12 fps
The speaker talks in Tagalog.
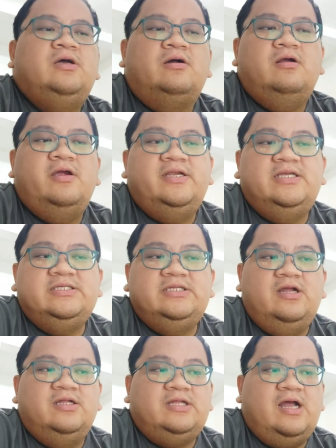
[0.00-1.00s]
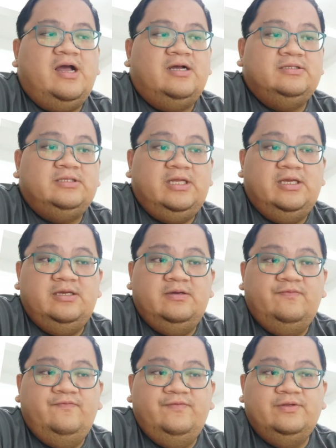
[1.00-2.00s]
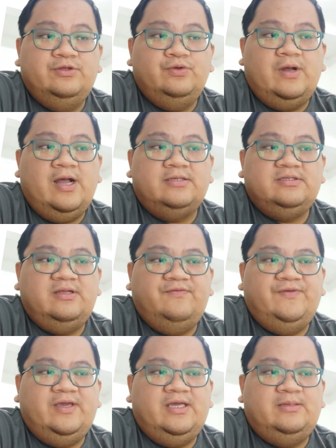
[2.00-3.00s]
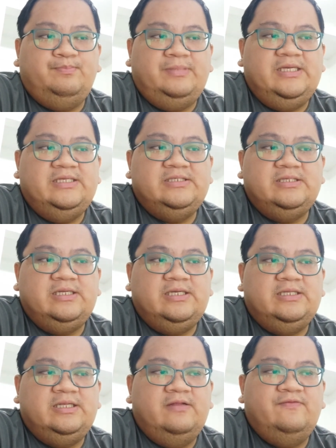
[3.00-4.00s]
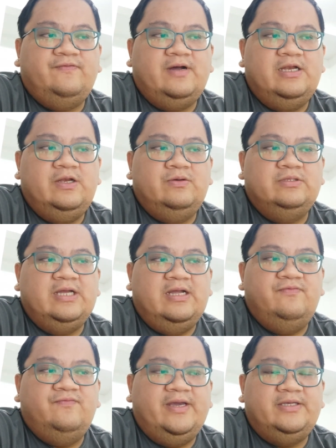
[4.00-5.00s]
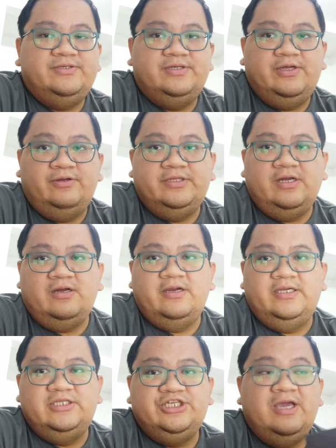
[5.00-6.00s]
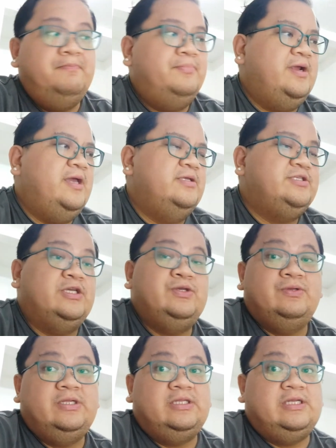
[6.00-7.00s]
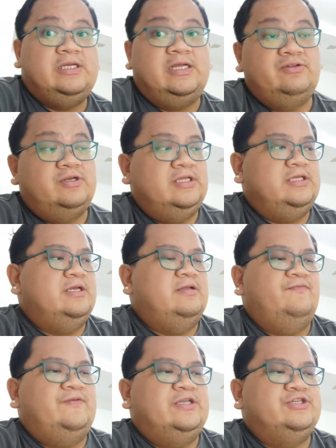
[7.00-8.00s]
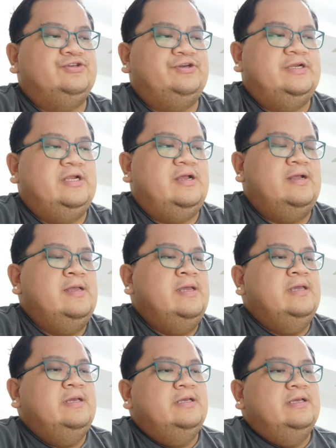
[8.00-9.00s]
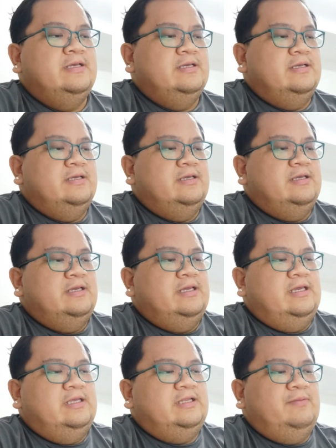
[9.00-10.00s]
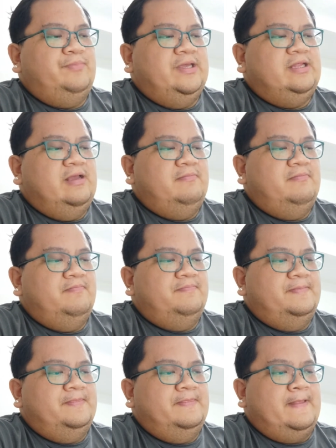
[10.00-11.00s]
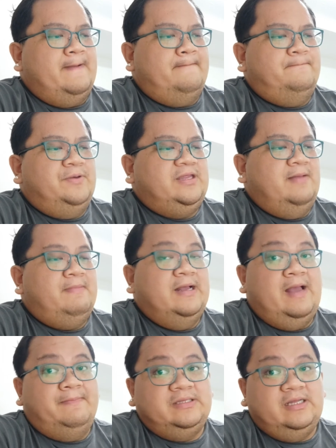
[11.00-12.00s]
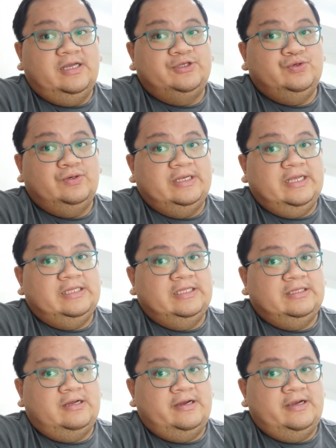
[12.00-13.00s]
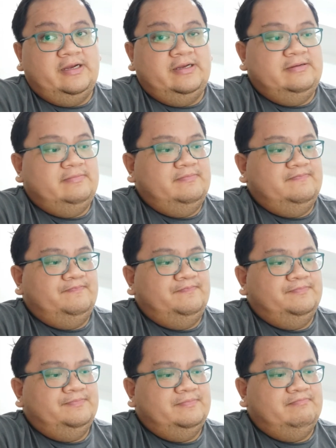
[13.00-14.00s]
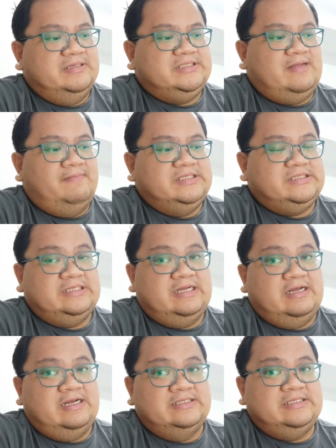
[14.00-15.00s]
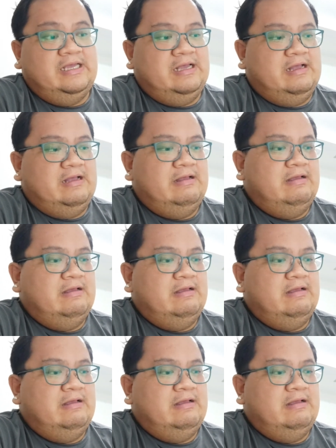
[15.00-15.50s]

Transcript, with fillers: the card is not active, to activate, please read and follow the advisory on the card. Siyempre, security, ano rin yan, feature na hindi pwedeng pwedeng magamit agad yung credit card basta-basta kasi nga